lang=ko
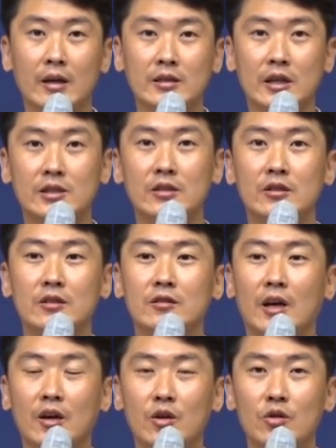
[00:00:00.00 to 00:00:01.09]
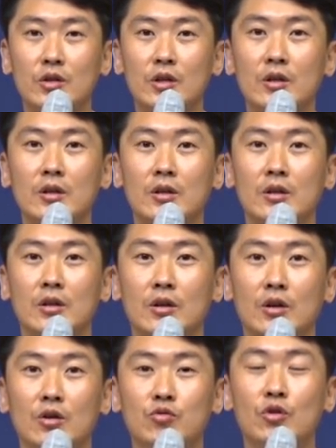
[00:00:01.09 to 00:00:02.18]
자신들은 당연히
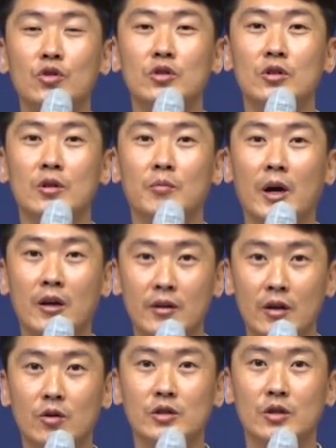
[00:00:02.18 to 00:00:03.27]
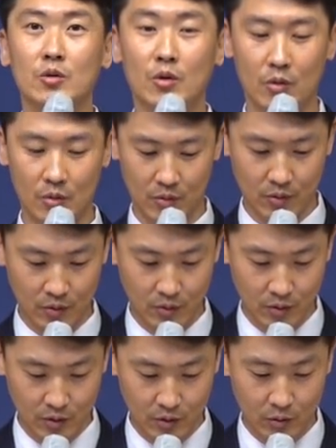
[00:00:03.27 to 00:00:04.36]
구원을 받게 될 것이고
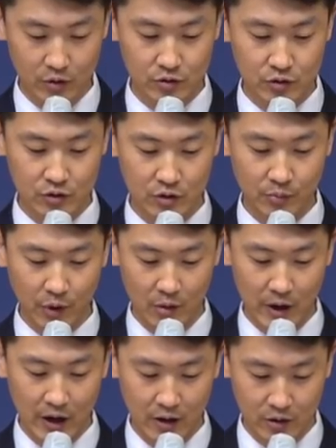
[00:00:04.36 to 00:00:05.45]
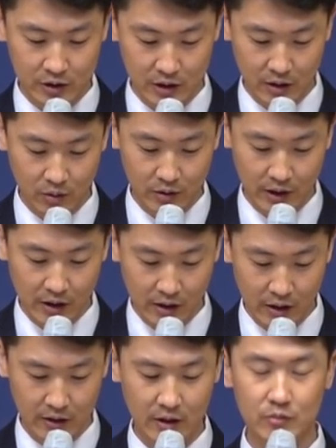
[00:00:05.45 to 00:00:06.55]
원수들은 멸망할 것이라고
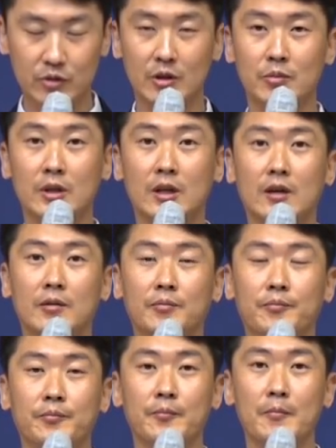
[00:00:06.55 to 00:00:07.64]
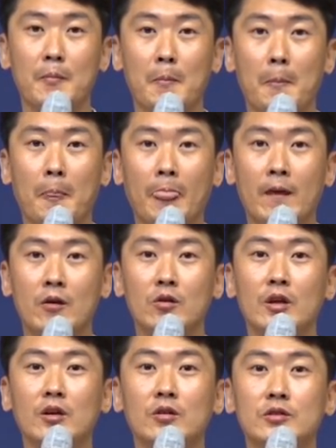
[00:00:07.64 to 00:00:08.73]
생각했기 때문입니다.
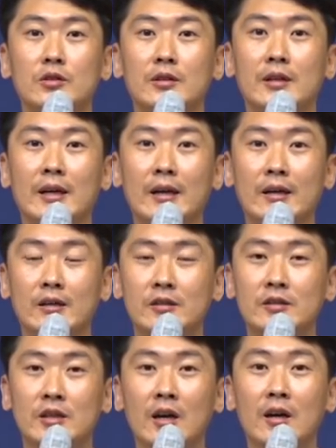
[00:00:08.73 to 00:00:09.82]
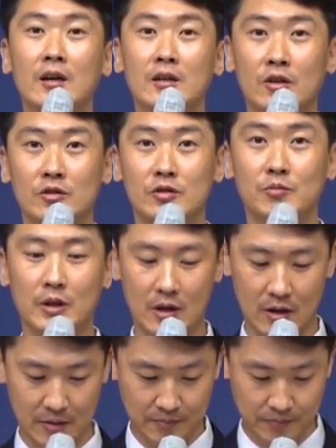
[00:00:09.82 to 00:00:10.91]
그런데 이것은 큰 착각이었습니다.